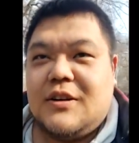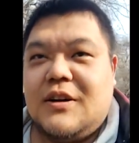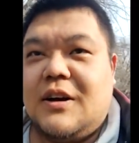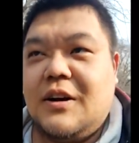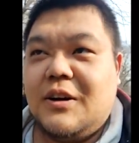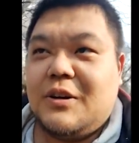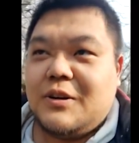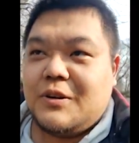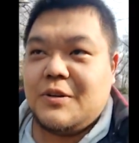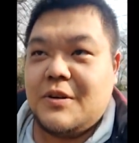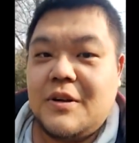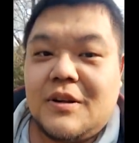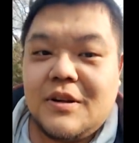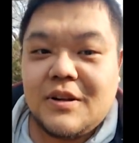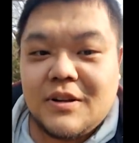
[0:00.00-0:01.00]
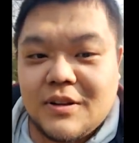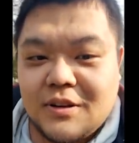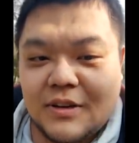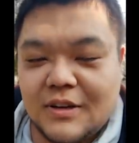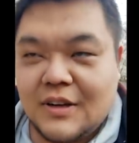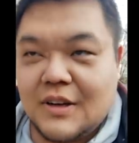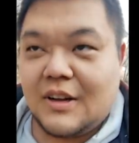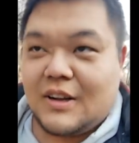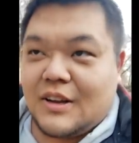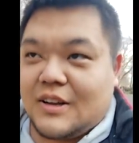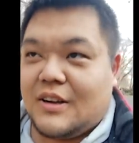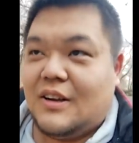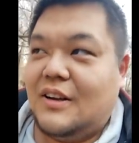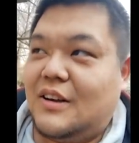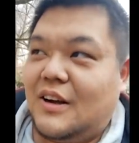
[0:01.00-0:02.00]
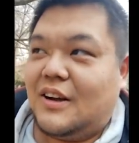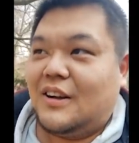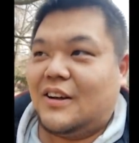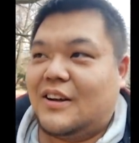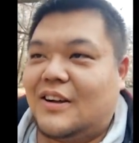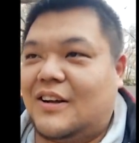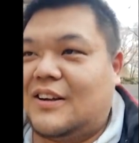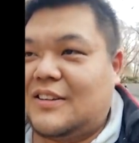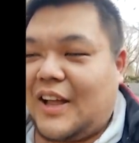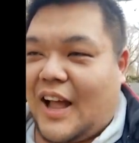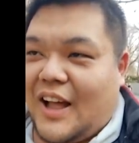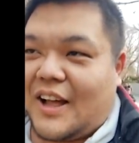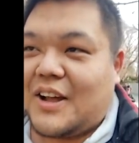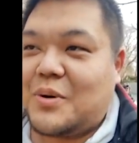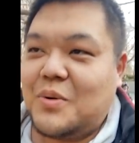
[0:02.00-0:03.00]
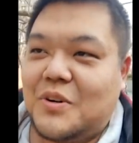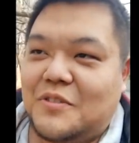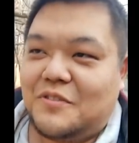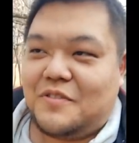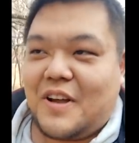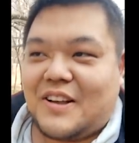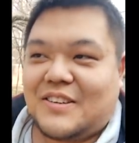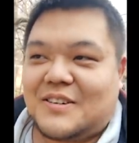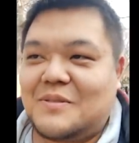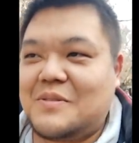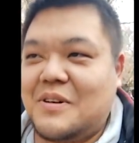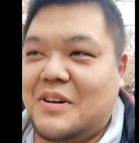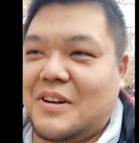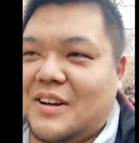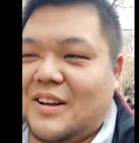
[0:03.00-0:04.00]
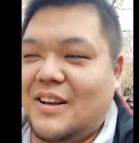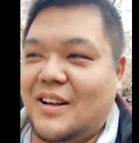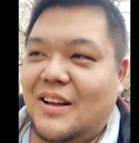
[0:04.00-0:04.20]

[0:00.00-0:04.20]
然后，呃，他还给我翻上了《